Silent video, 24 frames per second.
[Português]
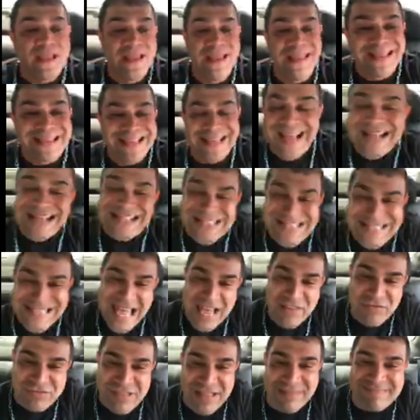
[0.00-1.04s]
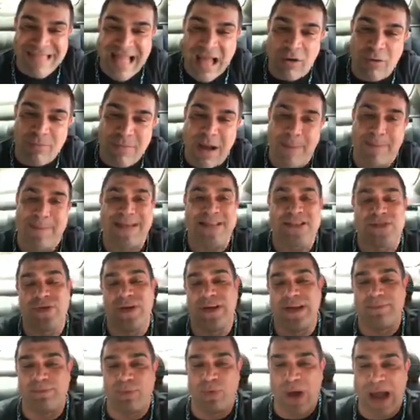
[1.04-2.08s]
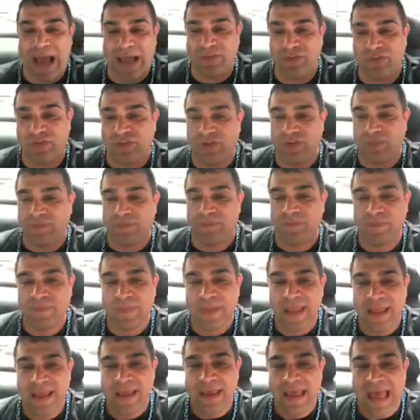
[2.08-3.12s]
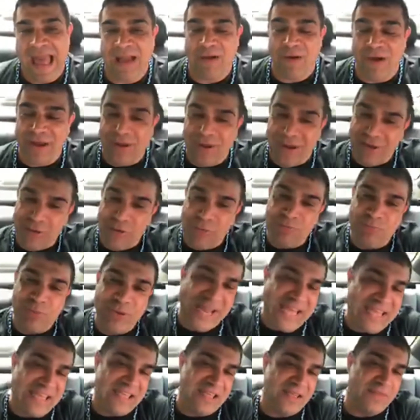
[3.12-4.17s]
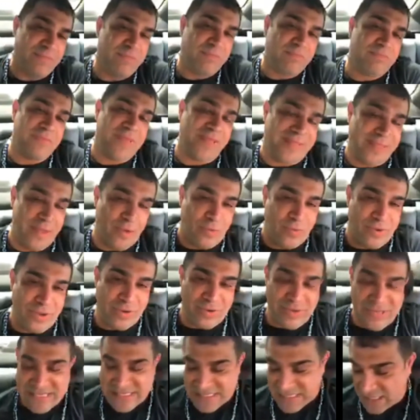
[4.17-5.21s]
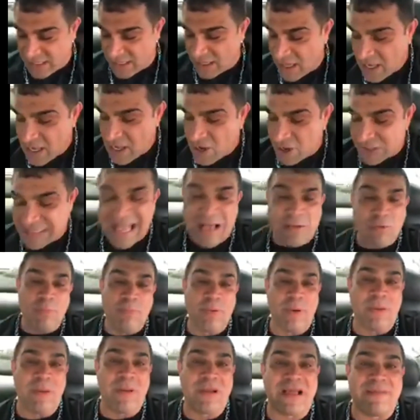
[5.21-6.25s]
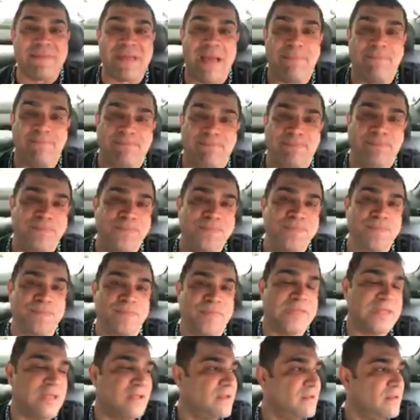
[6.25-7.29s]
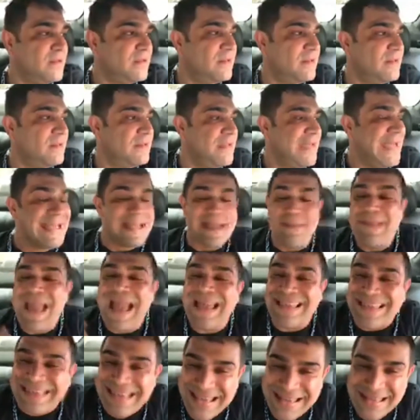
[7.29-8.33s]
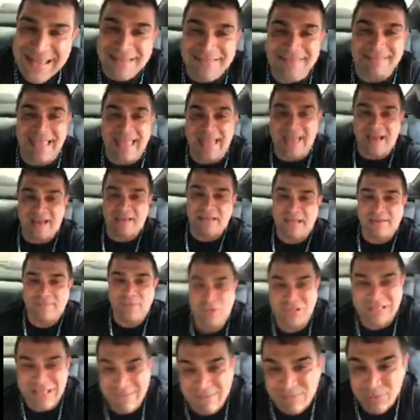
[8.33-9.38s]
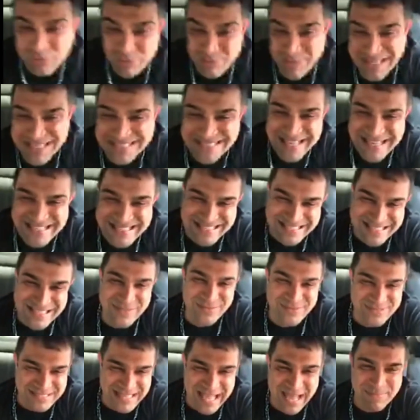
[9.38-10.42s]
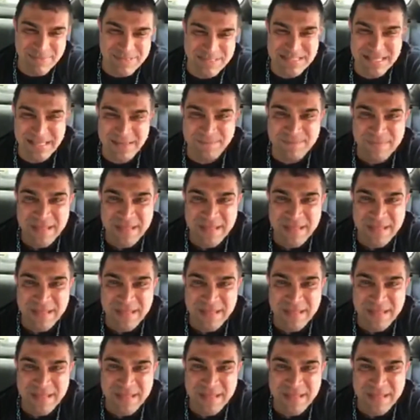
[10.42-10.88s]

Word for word: Cansei de tentar arrumar a pessoa na boate. Agora eu arrumo por aí entendeu? Eu, assim, eu tava com um problema com a minha. Com a minha quenga interna. Eu tava muito princesinho, sabe? Assim,